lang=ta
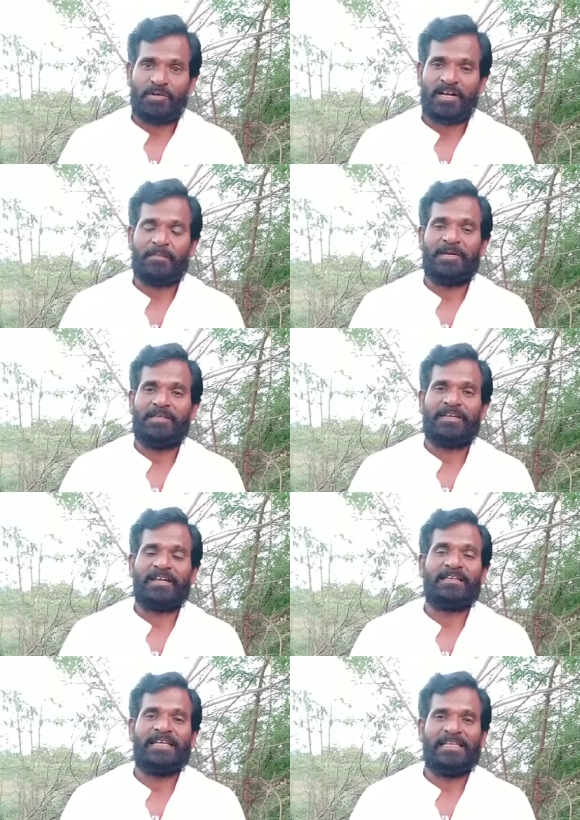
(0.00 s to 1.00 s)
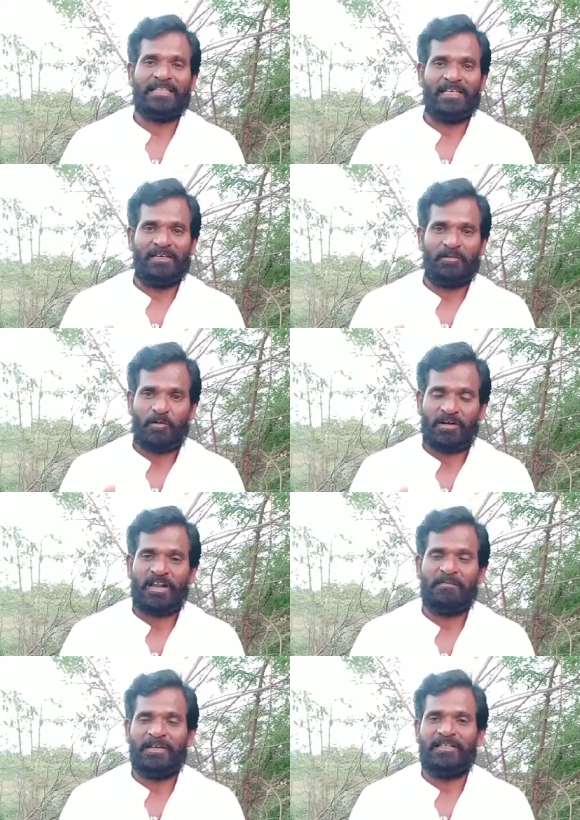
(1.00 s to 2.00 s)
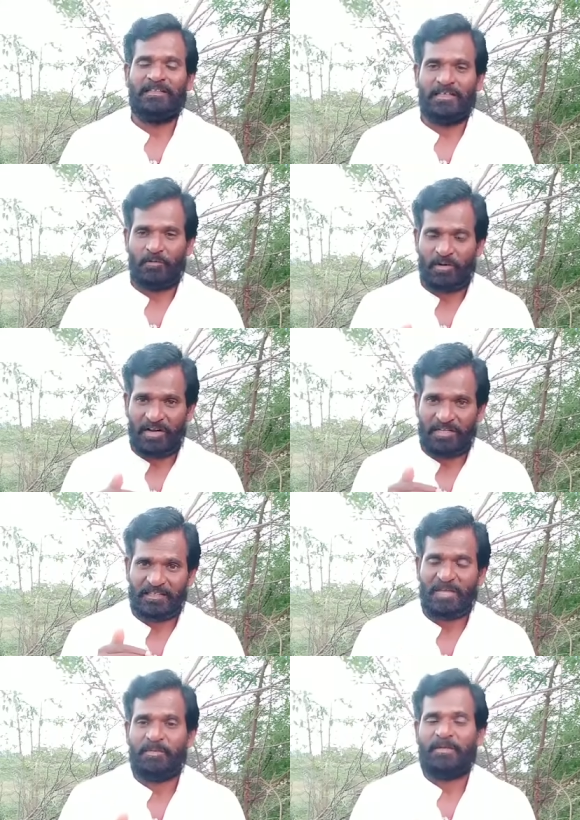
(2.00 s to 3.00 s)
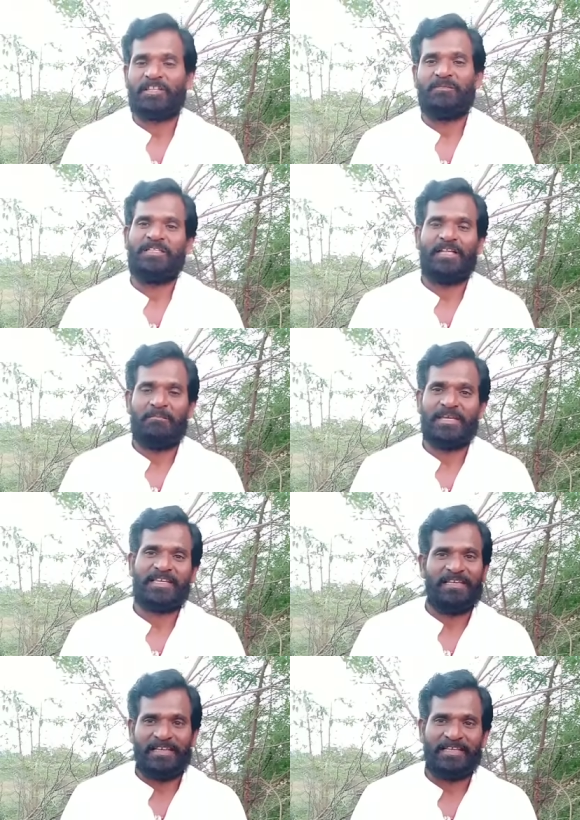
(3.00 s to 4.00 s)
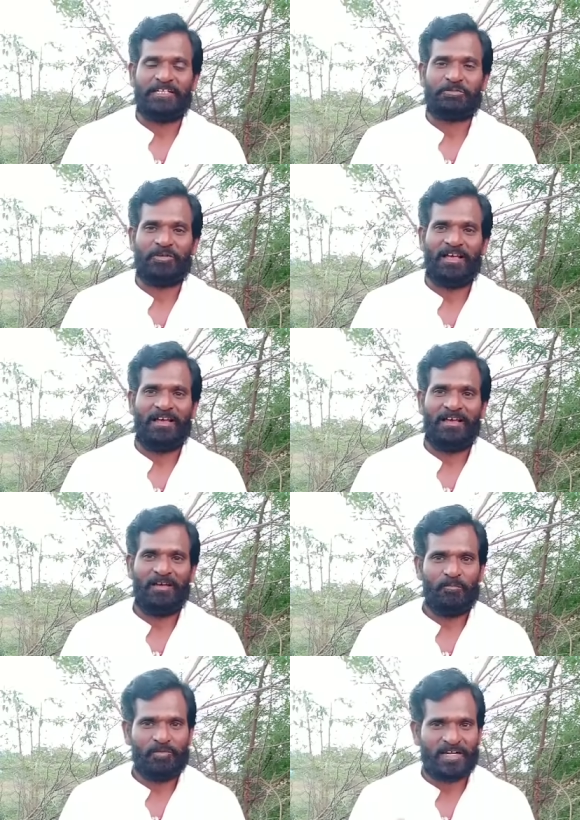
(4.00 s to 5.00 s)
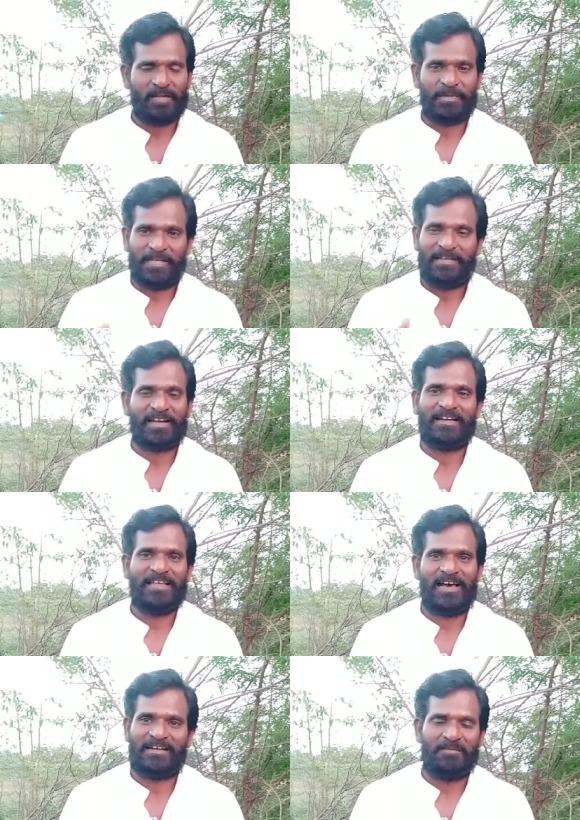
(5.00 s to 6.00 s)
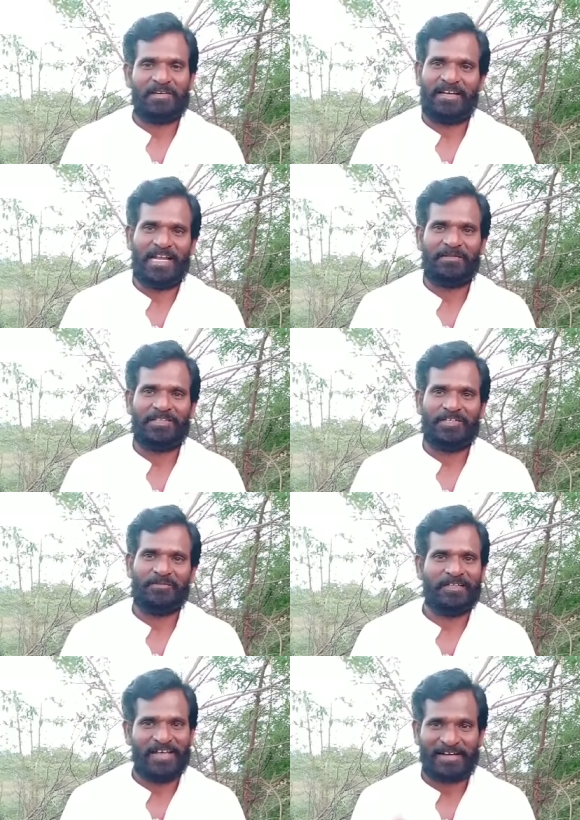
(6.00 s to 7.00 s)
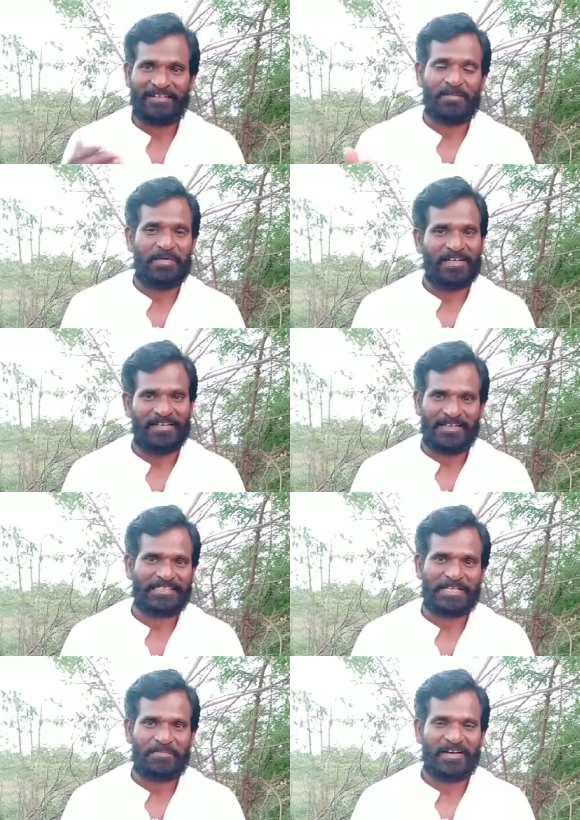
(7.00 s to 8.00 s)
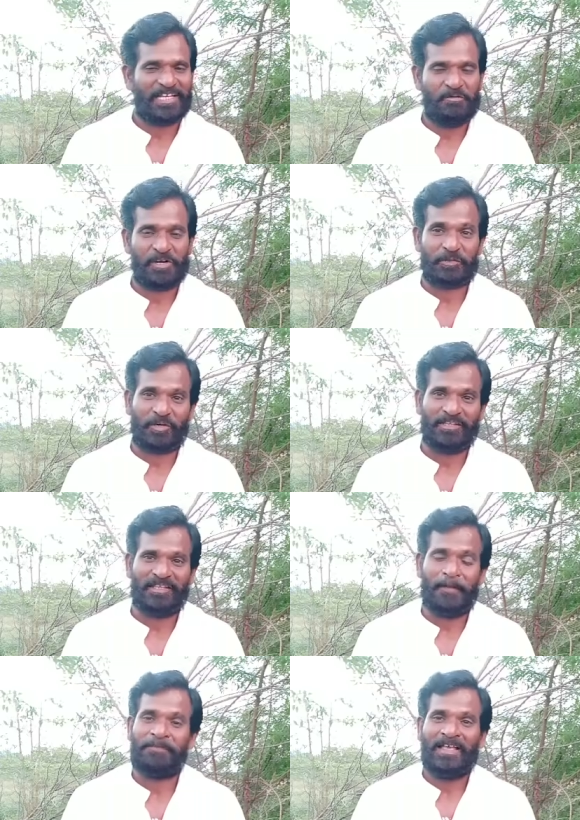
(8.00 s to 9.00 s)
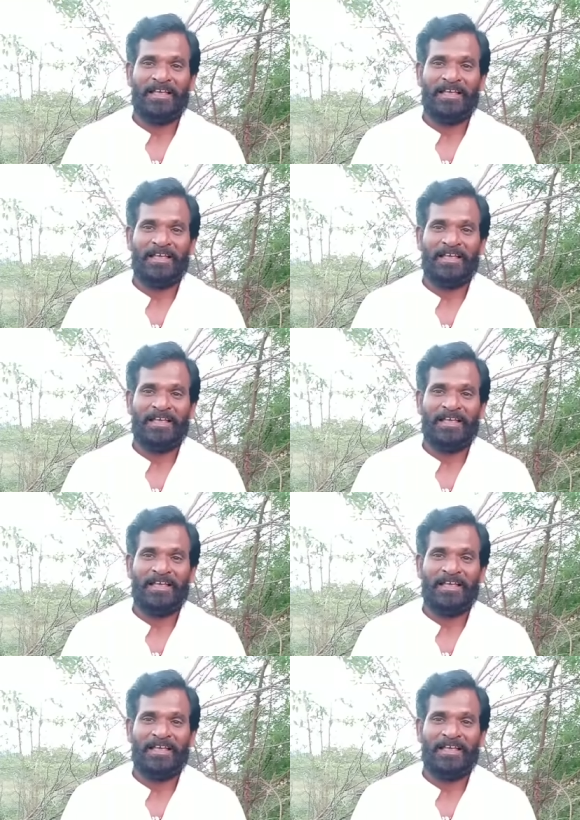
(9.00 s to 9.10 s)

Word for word: முன்களப்பணி வீரர்களுக்கு இந்த கொரோனா மீது இந்த கொரோனா தடுப்பு மருந்து மீது நம்பிக்கை இல்லை என்று சொன்னா முன்களப்பணி வீரர்கள்லாம் யாரும் நமக்கு நல்லாவே தெரியும் டாக்டர் இருப்பாங்க நர்ஸ் இருப்பாங்க இவங்களுக்கு தொடர்ந்து